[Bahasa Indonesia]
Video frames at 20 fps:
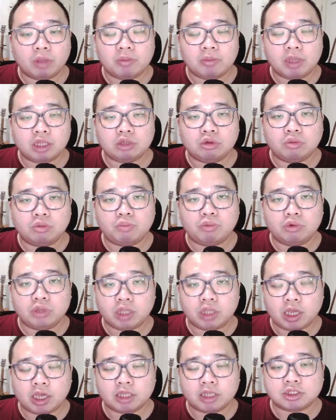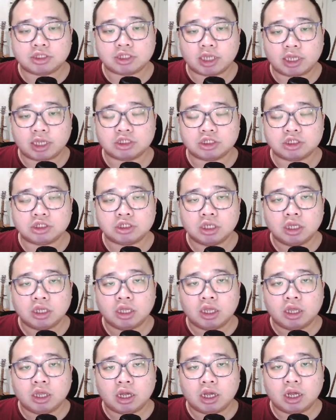itu punya chance
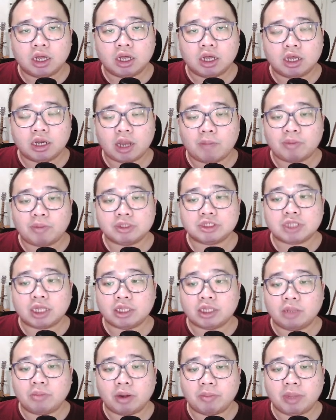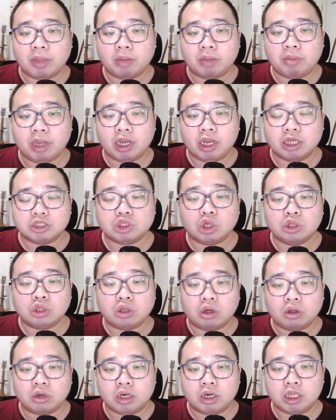uh, eh, dapat stat yang berbeda-beda.
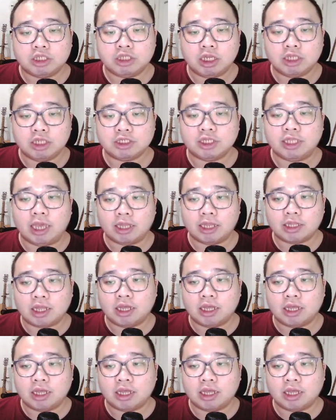Contoh, di sini senjata.